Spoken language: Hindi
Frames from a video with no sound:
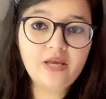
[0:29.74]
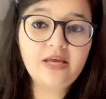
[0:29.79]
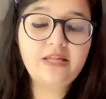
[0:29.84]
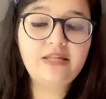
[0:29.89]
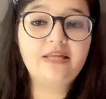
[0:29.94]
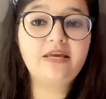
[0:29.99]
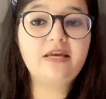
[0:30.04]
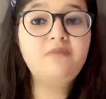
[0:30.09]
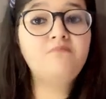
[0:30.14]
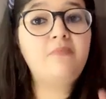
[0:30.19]

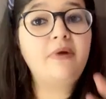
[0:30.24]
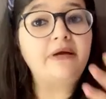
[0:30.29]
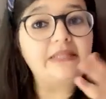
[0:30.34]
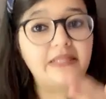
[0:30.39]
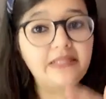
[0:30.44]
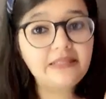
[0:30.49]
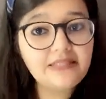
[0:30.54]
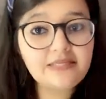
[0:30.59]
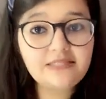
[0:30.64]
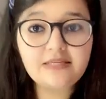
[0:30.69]
लेकिन
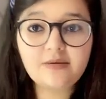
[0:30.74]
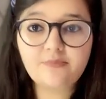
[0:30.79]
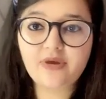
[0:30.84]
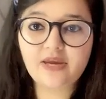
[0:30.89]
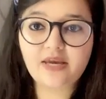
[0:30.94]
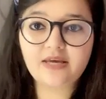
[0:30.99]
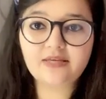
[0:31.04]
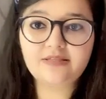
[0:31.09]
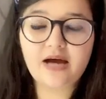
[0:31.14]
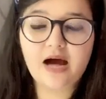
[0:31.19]
बदलते समय
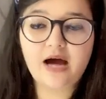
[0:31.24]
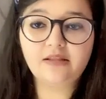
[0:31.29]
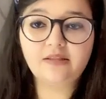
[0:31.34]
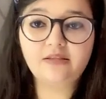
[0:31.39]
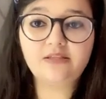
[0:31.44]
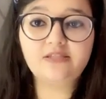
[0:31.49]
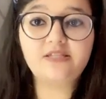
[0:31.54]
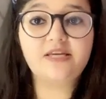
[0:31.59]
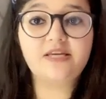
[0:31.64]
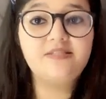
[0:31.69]
के
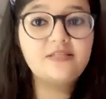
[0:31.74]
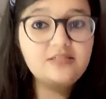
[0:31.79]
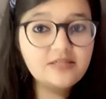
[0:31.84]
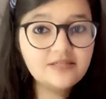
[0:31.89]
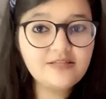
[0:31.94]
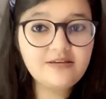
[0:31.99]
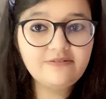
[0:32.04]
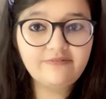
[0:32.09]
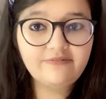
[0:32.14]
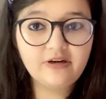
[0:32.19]
साथ जैसे
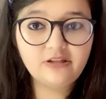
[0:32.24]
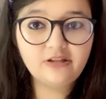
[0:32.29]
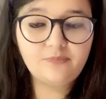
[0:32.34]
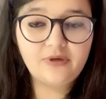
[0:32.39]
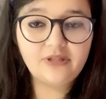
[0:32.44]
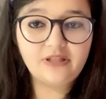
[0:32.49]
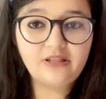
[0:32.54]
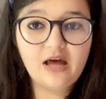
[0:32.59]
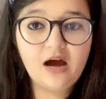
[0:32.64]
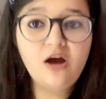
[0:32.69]
जैसे वक्त
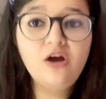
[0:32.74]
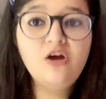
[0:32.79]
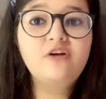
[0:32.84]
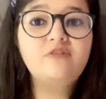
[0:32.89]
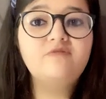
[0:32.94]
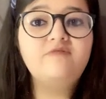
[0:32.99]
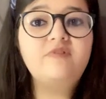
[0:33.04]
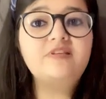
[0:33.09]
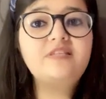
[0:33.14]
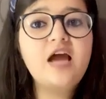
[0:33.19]
बदला
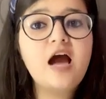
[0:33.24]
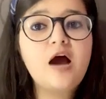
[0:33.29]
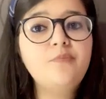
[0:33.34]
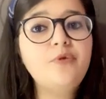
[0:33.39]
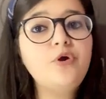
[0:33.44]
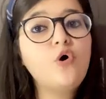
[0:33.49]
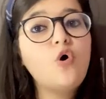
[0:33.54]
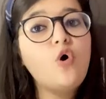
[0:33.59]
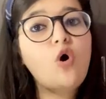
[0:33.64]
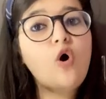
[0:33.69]
वैसे
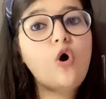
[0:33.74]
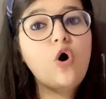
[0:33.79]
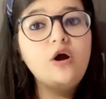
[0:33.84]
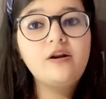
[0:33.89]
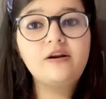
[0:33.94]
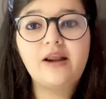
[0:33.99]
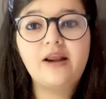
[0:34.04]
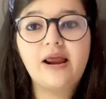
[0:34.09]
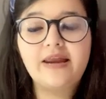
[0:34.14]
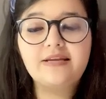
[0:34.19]
हमें
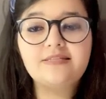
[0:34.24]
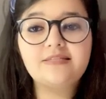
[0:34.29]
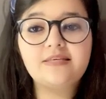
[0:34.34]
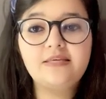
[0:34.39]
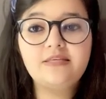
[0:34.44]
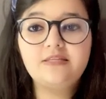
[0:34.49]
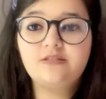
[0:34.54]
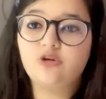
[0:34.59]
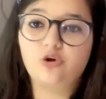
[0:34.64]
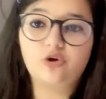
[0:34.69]
और राइट्स
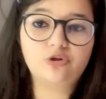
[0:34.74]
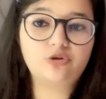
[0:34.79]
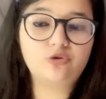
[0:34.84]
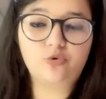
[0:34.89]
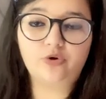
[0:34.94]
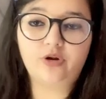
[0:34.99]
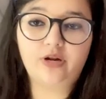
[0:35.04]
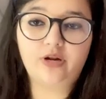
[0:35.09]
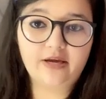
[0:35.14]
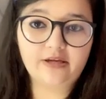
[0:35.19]
की ज़रूरत
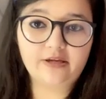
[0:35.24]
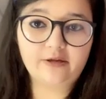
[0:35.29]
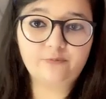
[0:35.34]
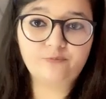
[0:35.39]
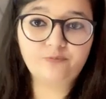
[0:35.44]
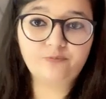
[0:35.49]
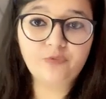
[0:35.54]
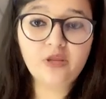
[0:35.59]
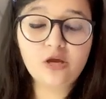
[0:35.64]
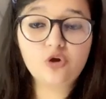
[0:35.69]
होने लगी
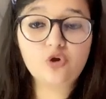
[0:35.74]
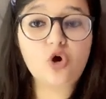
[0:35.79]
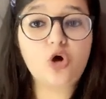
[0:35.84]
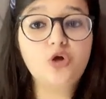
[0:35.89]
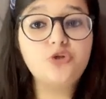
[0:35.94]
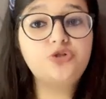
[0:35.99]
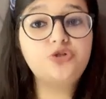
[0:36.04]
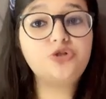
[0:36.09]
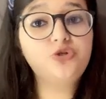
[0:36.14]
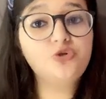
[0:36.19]

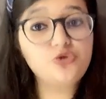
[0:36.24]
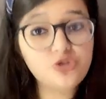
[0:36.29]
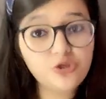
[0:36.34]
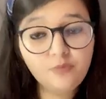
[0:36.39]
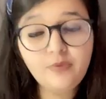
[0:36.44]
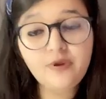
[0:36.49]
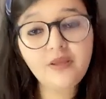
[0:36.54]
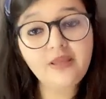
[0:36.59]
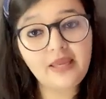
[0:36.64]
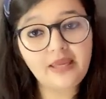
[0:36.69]
कॉन्स्टिट्यूशन
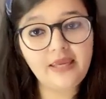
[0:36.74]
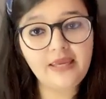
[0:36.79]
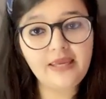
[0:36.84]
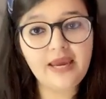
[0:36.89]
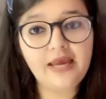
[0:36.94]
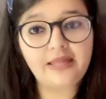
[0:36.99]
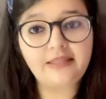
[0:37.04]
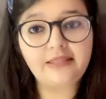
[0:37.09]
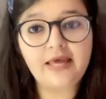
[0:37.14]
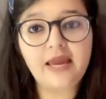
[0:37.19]
भी यही
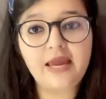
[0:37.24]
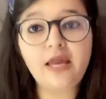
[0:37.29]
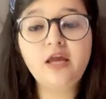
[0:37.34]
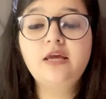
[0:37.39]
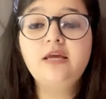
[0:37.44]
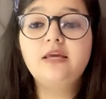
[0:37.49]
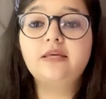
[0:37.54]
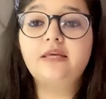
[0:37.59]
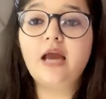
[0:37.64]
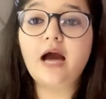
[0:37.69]
कहता है
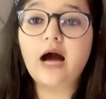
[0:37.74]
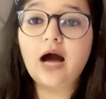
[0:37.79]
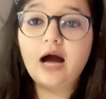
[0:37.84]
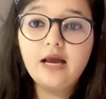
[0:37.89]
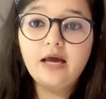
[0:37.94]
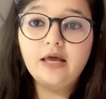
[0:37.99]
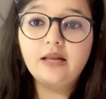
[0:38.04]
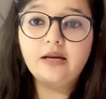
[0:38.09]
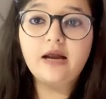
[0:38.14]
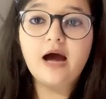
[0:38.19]
कि
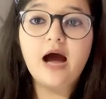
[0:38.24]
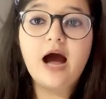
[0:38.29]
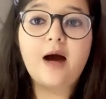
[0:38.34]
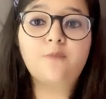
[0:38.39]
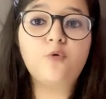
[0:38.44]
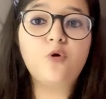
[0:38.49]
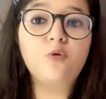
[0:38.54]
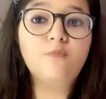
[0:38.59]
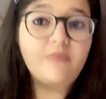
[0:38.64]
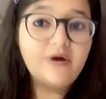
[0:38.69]
अगर
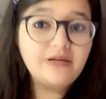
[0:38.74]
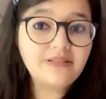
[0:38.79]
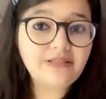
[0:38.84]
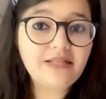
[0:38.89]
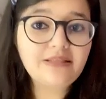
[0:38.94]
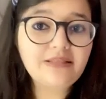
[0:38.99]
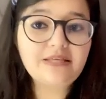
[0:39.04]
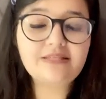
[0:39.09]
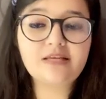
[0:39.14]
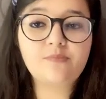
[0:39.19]
आपको
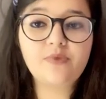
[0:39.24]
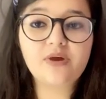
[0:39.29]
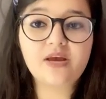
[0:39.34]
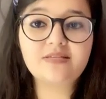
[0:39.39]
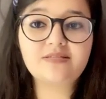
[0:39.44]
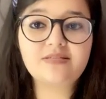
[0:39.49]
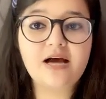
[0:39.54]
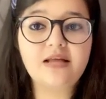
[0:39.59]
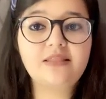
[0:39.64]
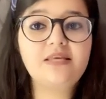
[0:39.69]
बदलते समय के
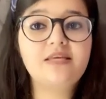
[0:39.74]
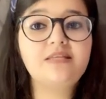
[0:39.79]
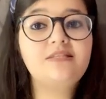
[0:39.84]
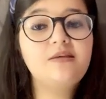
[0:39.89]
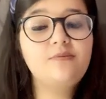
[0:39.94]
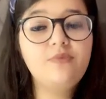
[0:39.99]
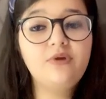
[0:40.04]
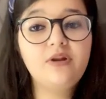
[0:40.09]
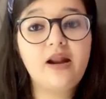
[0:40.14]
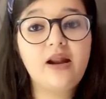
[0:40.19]
साथ
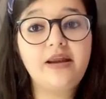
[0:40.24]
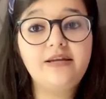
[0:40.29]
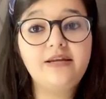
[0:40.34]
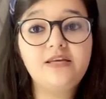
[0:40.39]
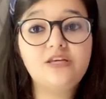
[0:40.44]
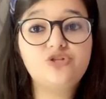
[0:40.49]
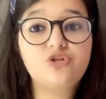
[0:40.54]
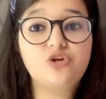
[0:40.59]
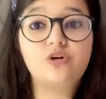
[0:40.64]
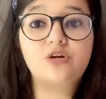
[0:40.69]
किसी भी राइट
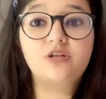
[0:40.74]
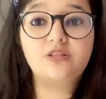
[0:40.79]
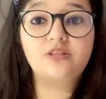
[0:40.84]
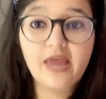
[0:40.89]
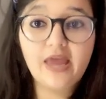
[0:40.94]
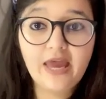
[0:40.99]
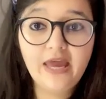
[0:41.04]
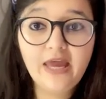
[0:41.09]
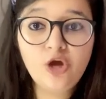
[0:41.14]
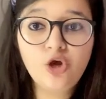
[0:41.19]
की ज़रूरत
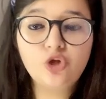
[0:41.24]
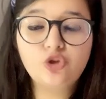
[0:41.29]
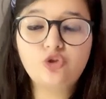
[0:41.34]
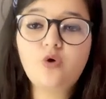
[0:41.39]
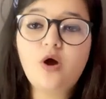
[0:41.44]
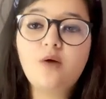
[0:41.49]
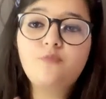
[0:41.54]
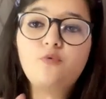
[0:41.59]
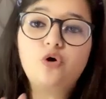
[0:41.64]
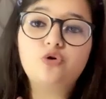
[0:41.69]
है
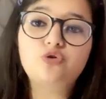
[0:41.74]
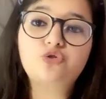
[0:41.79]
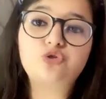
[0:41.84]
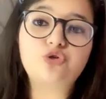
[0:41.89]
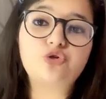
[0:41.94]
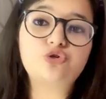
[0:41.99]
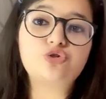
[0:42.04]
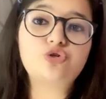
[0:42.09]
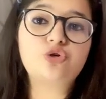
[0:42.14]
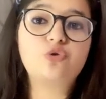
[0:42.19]
तो आप
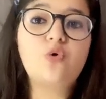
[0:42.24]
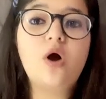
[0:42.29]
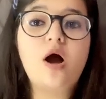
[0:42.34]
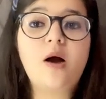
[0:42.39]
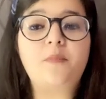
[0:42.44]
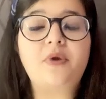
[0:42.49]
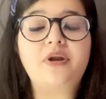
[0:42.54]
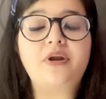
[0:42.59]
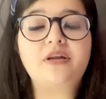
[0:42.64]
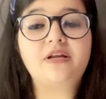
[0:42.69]
कॉन्स्टिट्यूशन को
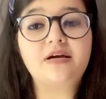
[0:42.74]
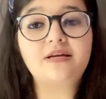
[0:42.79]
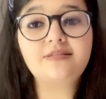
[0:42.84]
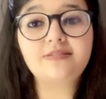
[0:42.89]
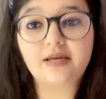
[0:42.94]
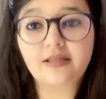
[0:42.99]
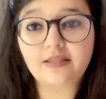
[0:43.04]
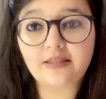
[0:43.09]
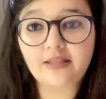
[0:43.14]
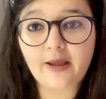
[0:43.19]
अमेंड कर
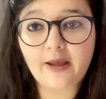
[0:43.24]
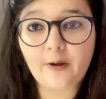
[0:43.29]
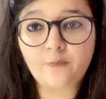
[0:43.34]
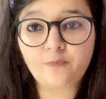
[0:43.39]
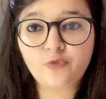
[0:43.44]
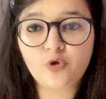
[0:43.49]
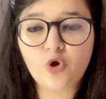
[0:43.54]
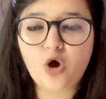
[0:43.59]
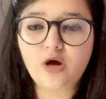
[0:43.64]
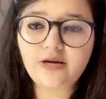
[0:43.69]
सकते हैं
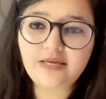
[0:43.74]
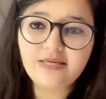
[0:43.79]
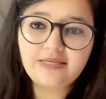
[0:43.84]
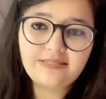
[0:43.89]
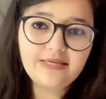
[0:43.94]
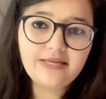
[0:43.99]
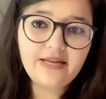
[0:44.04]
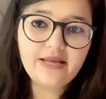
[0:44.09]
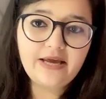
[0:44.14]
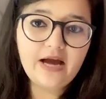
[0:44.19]
और
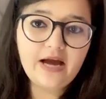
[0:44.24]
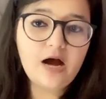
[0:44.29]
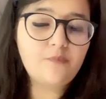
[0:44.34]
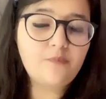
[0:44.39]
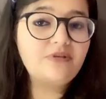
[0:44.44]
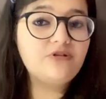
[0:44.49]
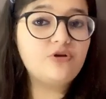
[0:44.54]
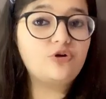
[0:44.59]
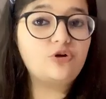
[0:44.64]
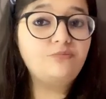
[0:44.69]
इसीलिए
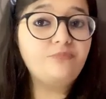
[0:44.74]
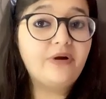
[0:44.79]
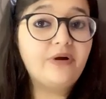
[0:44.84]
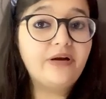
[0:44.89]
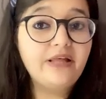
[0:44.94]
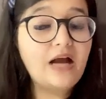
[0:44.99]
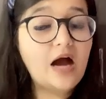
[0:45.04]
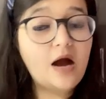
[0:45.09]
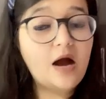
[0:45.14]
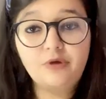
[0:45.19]
हमें ज़रूरत
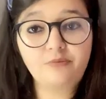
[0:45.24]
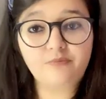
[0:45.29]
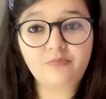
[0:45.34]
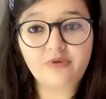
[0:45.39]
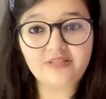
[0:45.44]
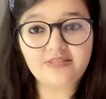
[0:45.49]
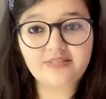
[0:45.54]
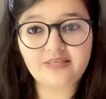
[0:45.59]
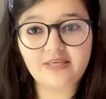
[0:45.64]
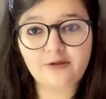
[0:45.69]
पड़ी
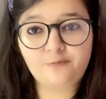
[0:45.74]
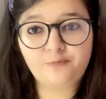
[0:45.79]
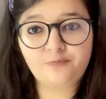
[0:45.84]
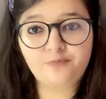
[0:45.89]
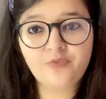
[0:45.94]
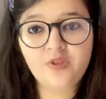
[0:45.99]
अमेंडमेंट्स की